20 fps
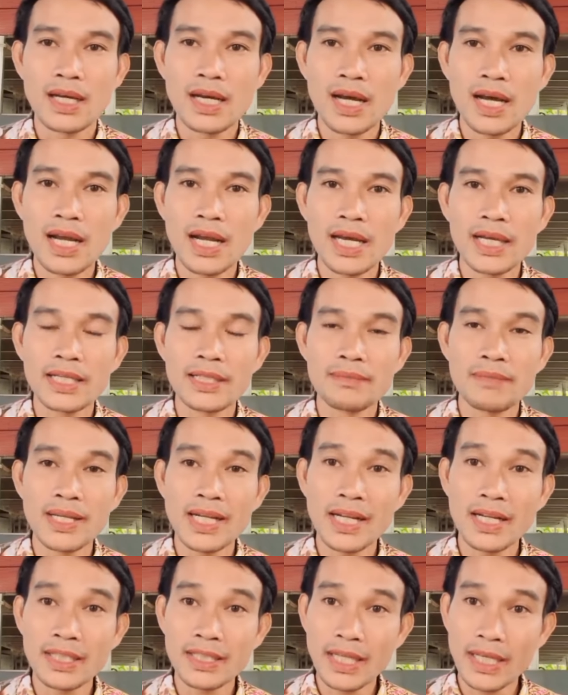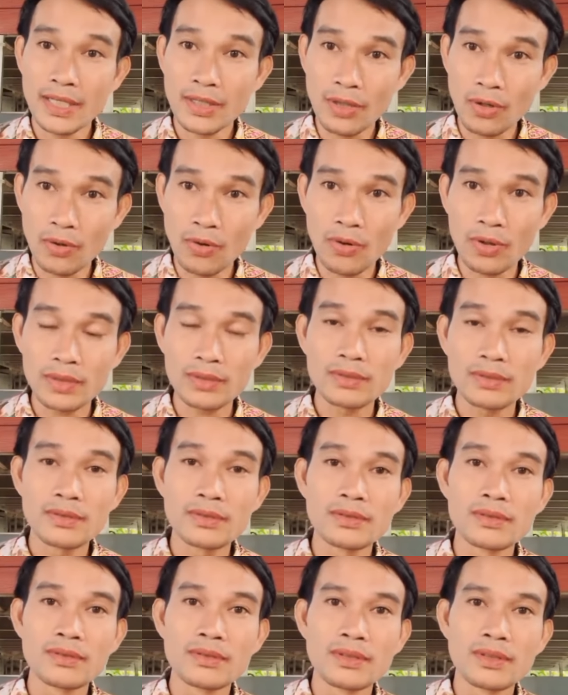อะไรไม่ได้ดังใจ โกรธ
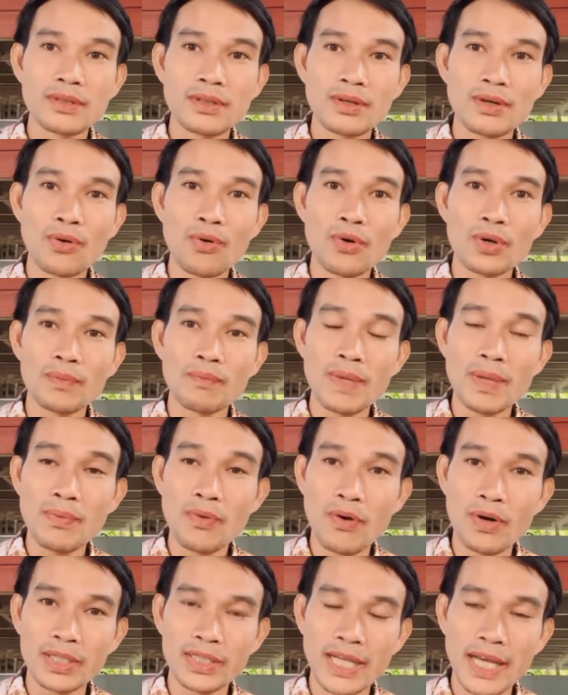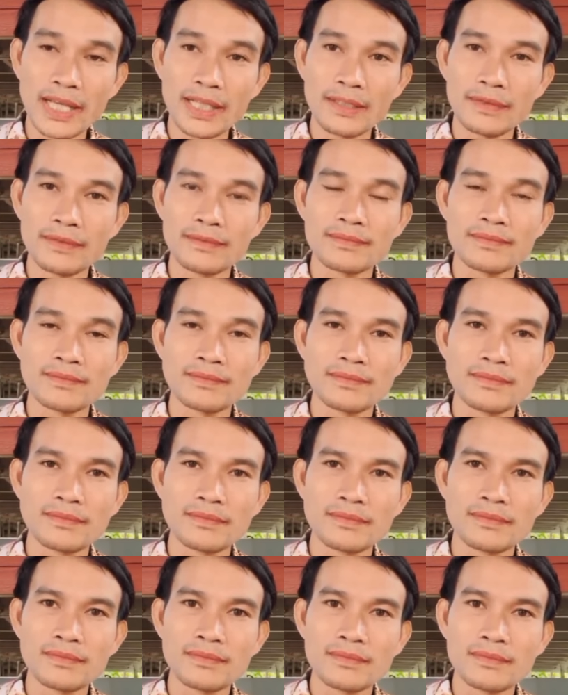โกรธไม่พอใจ
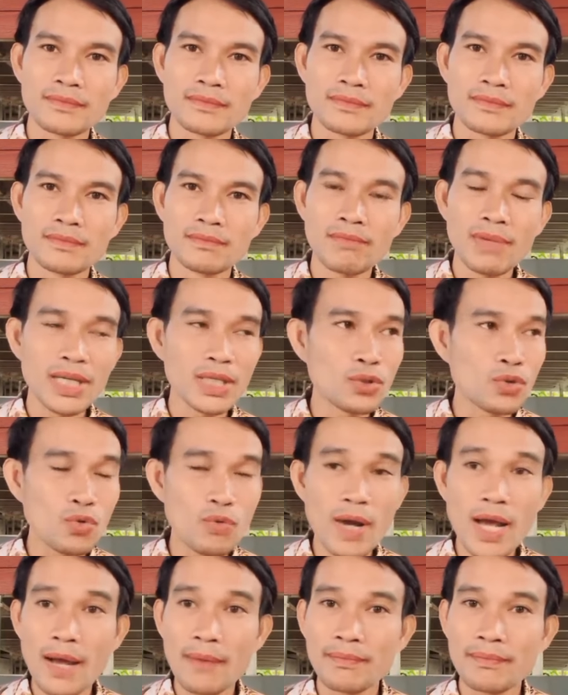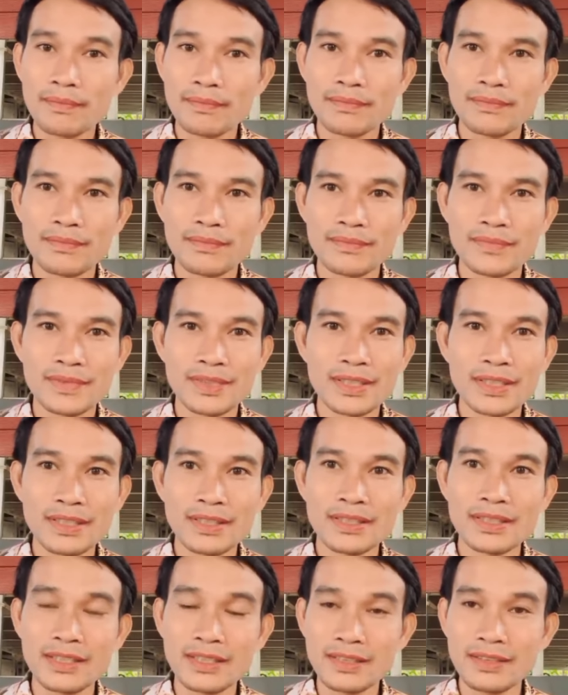ไม่รู้ว่าคือ
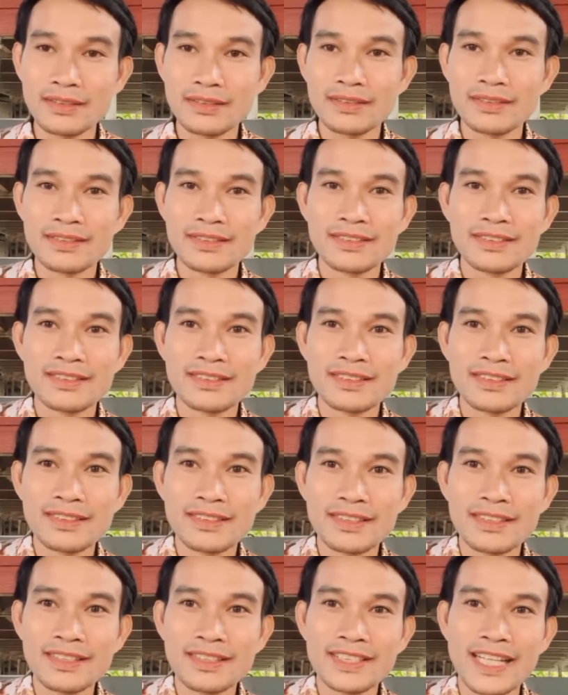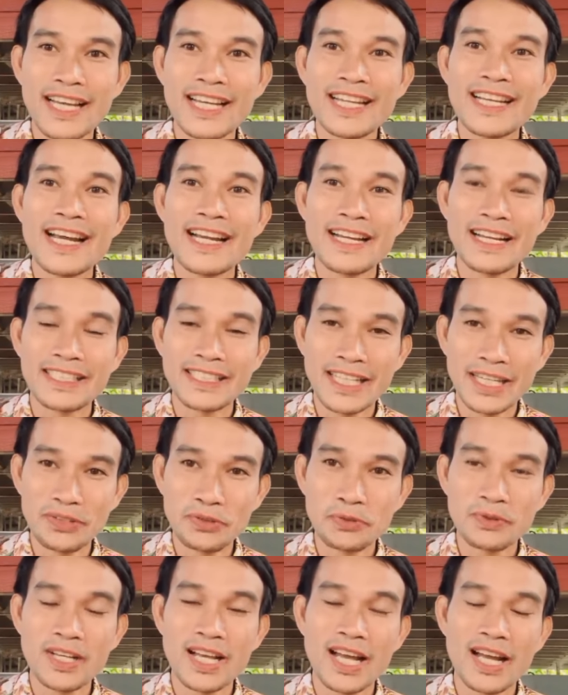คือคือจะให้ได้ดั่งใจ
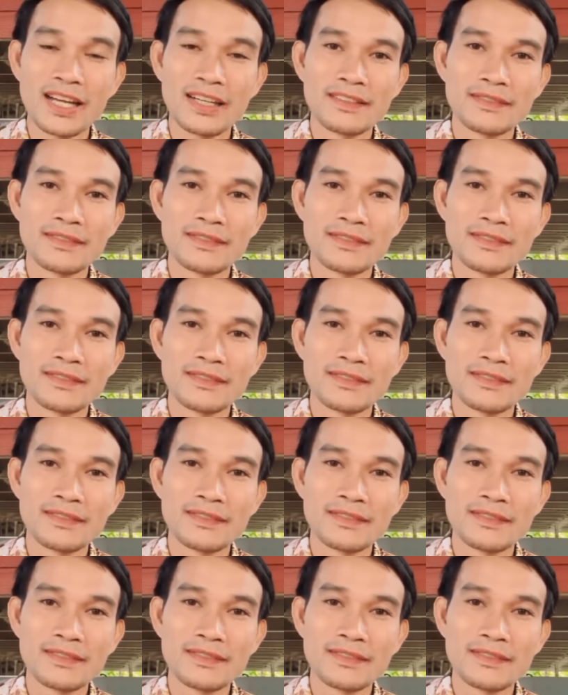ทุกอย่าง